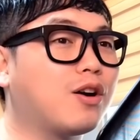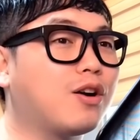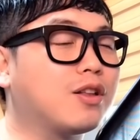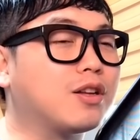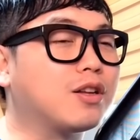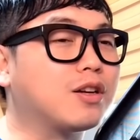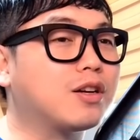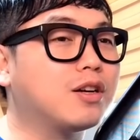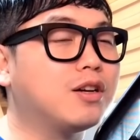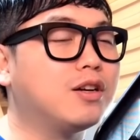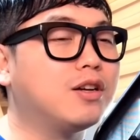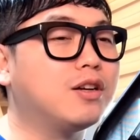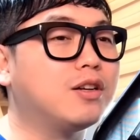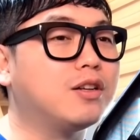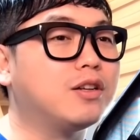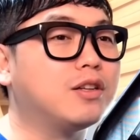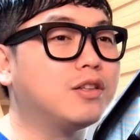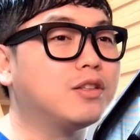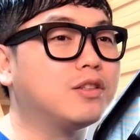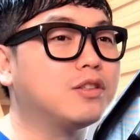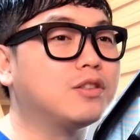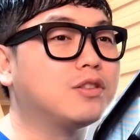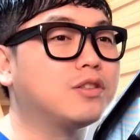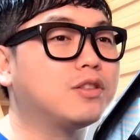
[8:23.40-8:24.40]

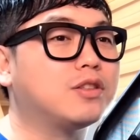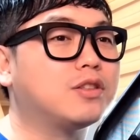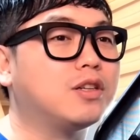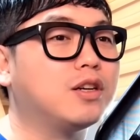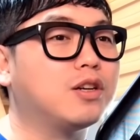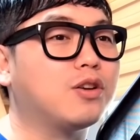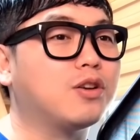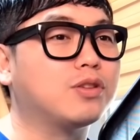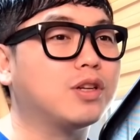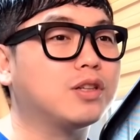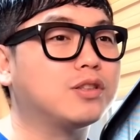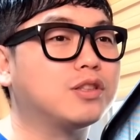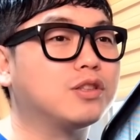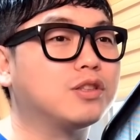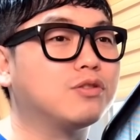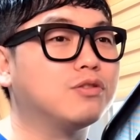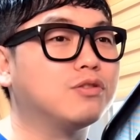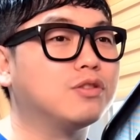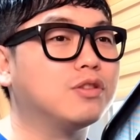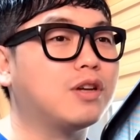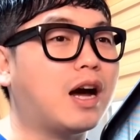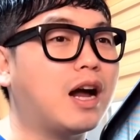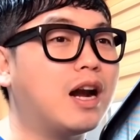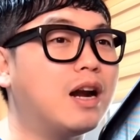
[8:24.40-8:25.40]
하니까 제
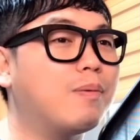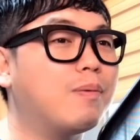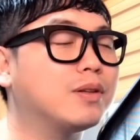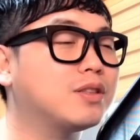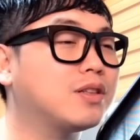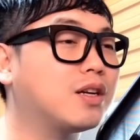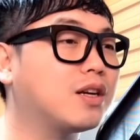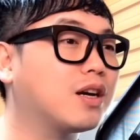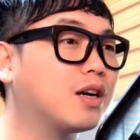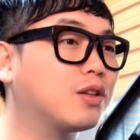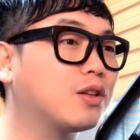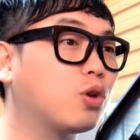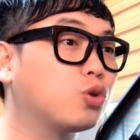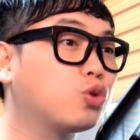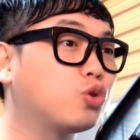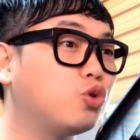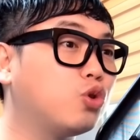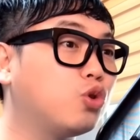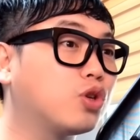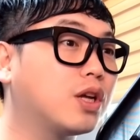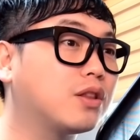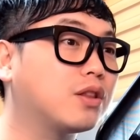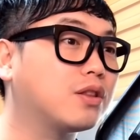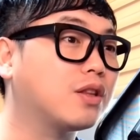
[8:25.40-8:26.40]
여자친구는 알바자리가 더
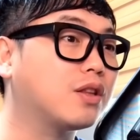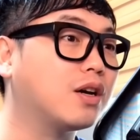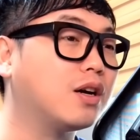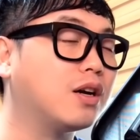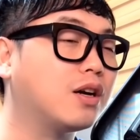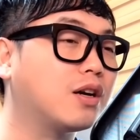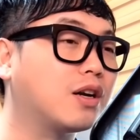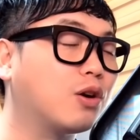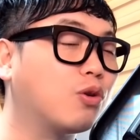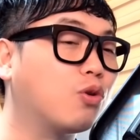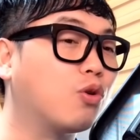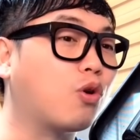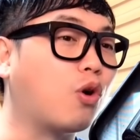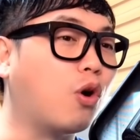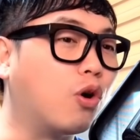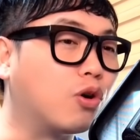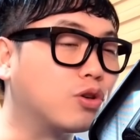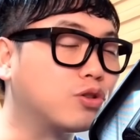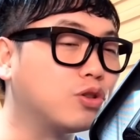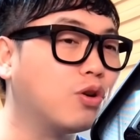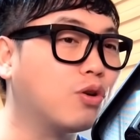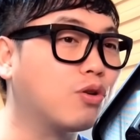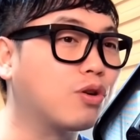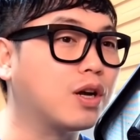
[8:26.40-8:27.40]
줄겠다라고 걱정을